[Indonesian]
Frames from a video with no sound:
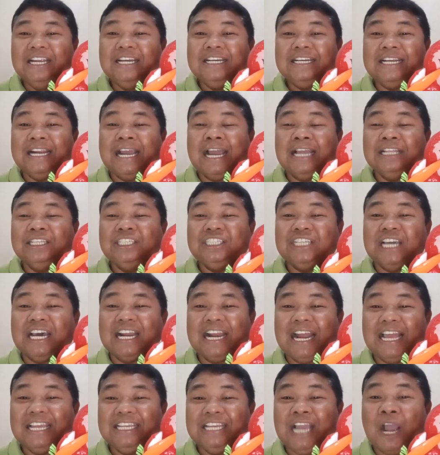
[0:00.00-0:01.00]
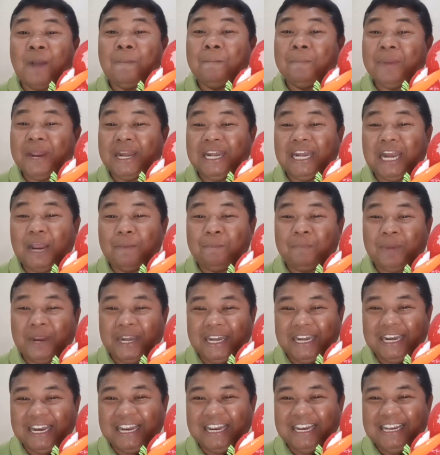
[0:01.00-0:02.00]
dengan jarak yang
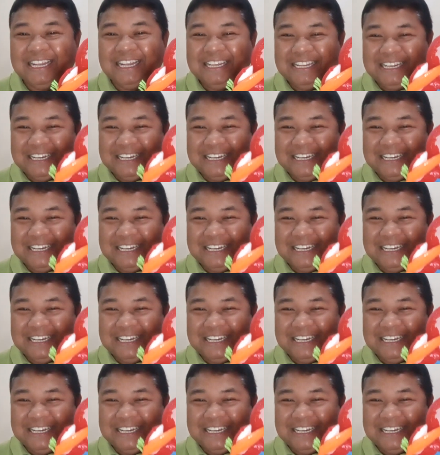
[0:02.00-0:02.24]
pendek-pendek.